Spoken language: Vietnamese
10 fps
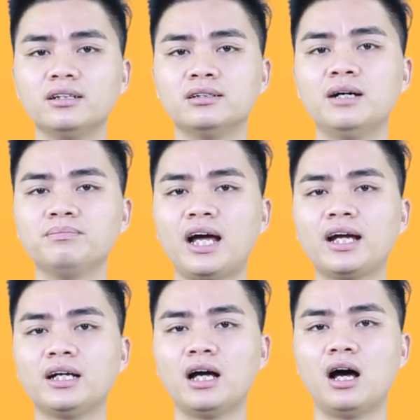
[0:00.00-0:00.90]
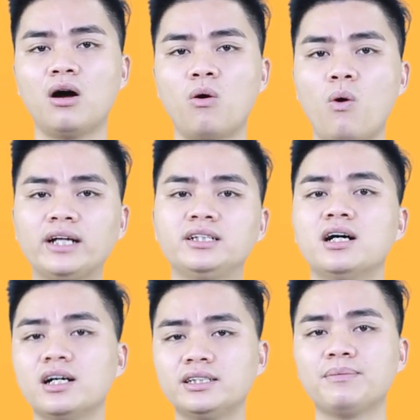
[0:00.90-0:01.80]
thử âm thanh ở ngoài
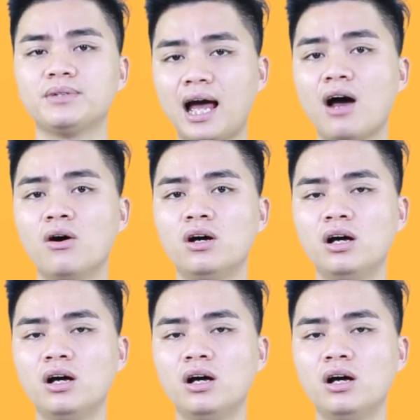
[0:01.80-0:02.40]
trời xem sao